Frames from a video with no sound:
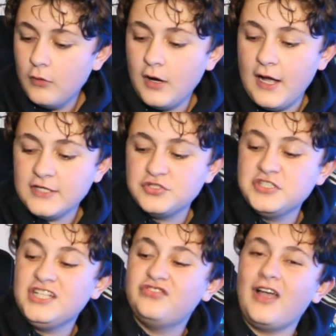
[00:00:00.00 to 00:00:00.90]
Ouah, ah, je te
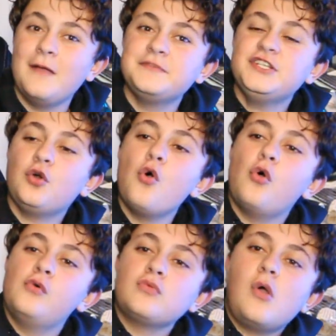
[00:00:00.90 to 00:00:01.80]
dis, tu faire un petit
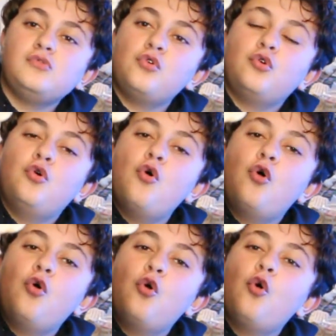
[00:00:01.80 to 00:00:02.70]
croc.
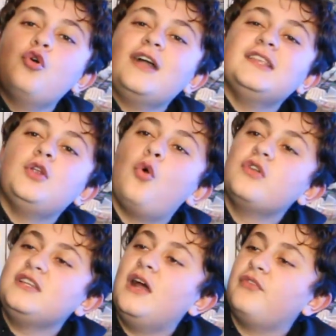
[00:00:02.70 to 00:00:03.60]
Regardez le
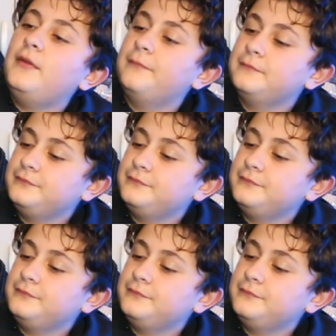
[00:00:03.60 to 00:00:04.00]
croc qu'il a fait